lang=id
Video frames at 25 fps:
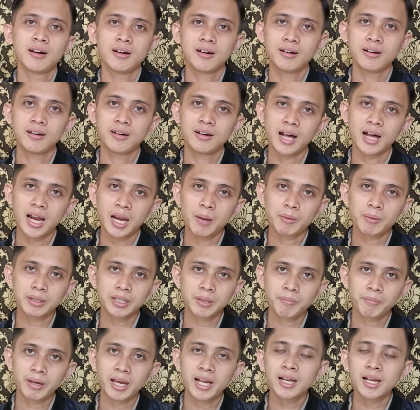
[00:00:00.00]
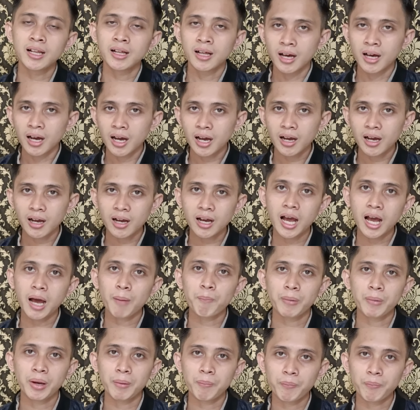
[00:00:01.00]
uh, alamat email
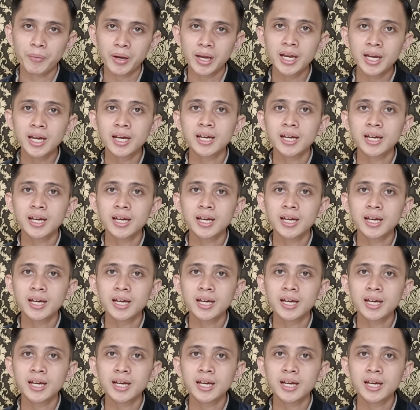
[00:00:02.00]
kpp